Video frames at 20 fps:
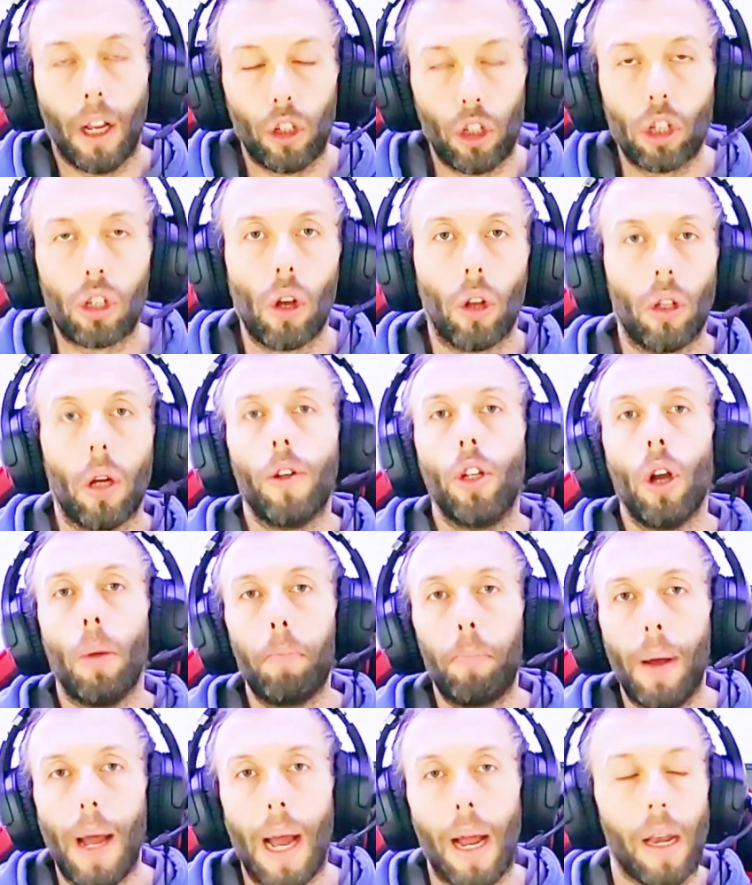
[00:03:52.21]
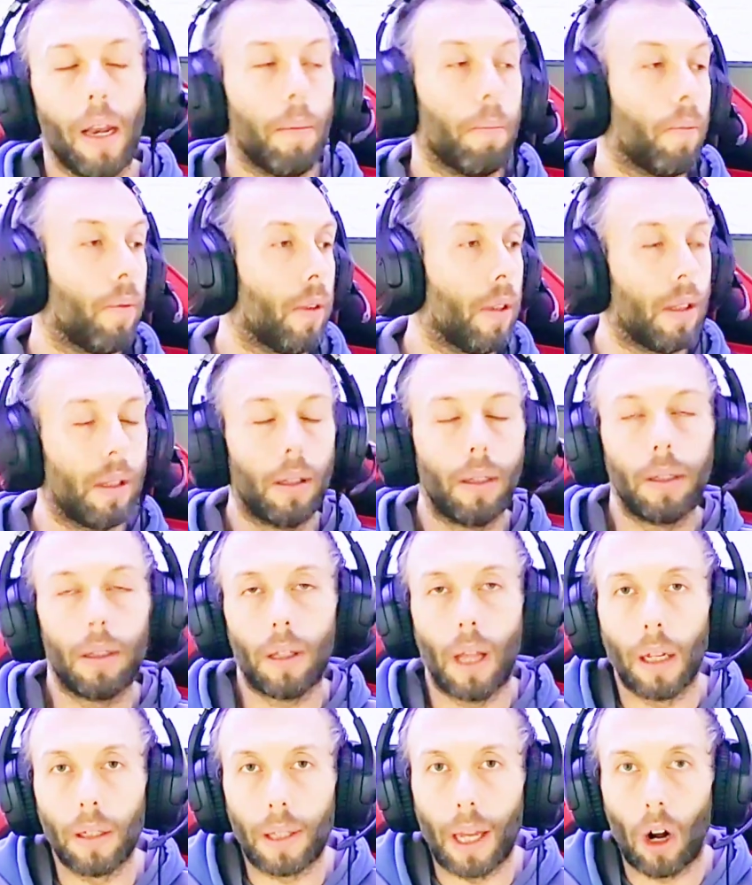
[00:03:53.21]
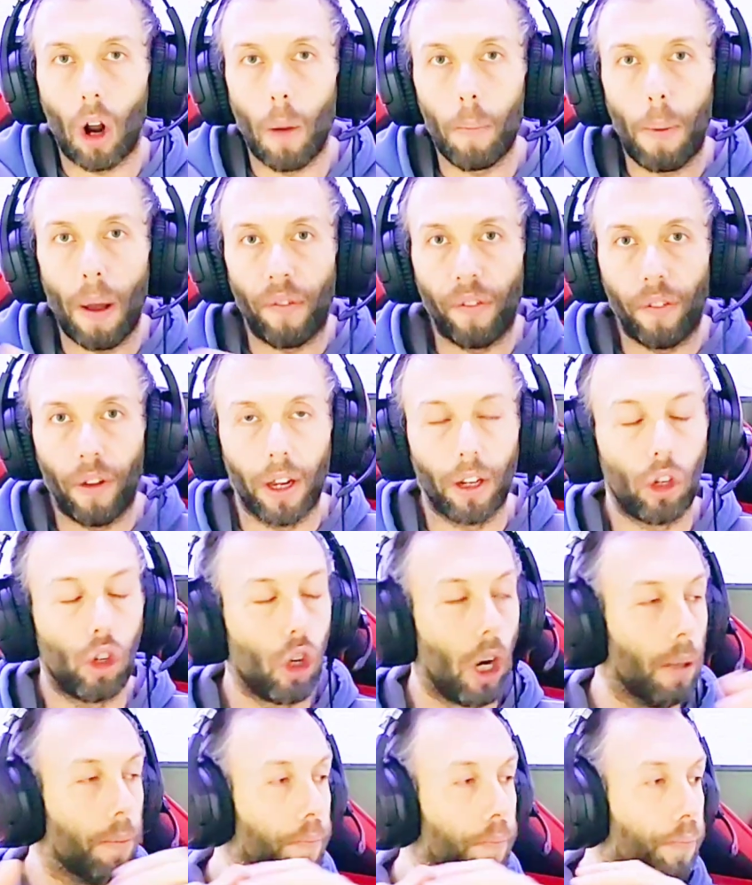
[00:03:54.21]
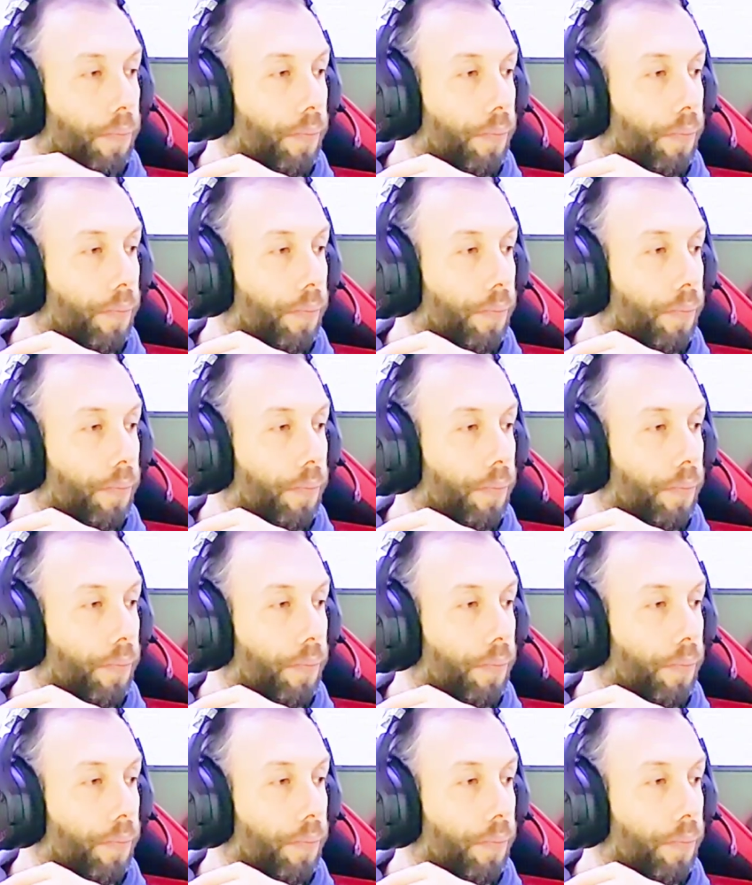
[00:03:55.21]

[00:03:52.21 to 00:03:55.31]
Ci sono video belli, tanta roba e feccia.